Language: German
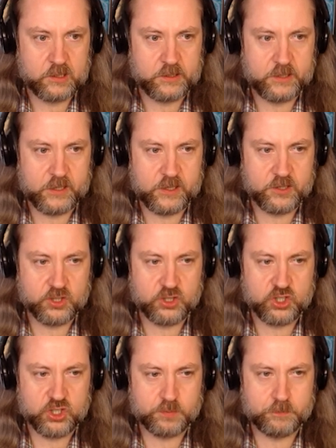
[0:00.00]
Dann
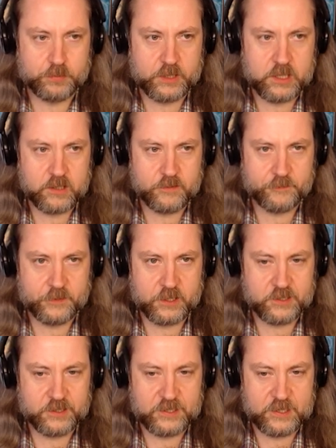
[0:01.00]
spielen wir
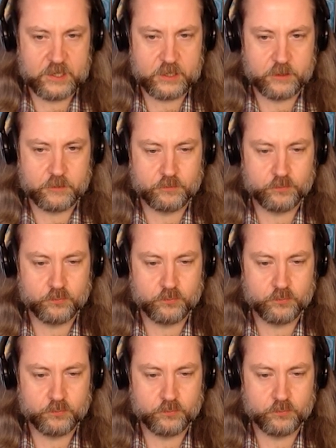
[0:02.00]
den.